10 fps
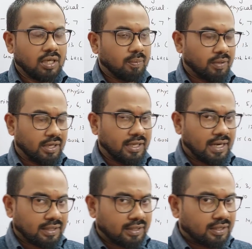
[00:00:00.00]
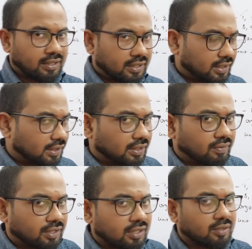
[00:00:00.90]
இப்போ ரியாக்டன்ட்டை நீங்கள் எந்த
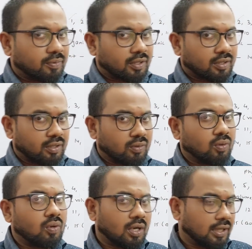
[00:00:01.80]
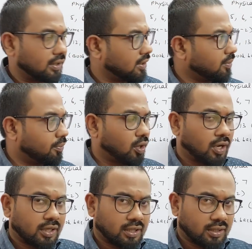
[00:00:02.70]
அளவுக்கு எழுதி பார்க்குறீங்களோ அதே தான்
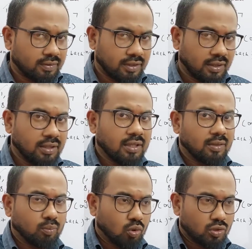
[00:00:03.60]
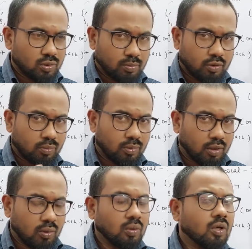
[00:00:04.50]
ப்ராடக்டில் வந்து மோல்ஸ் மட்டும்
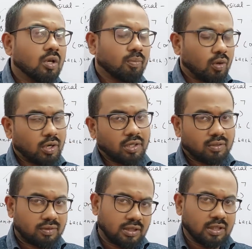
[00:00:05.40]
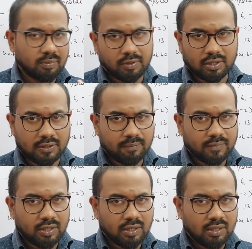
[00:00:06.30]
மாறும் ப்ராடக்ட்டில் வந்து எழுதி பார்க்கலாம்
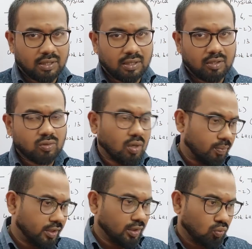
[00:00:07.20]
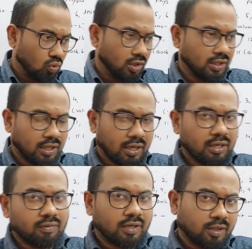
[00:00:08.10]
ஸோ அப்போ நீங்கள் ஒன்றுக்கு
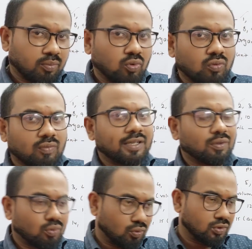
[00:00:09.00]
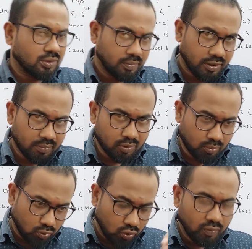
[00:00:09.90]
ரெண்டு வாட்டி மூணு வாட்டி ஒரு கொஷின் படிக்கும்போது
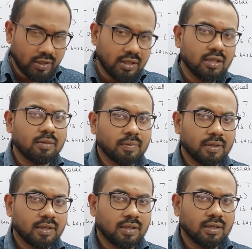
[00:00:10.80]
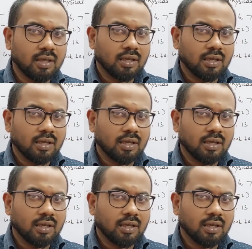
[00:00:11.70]
மூணு வாட்டி எழுதி பாருங்கள்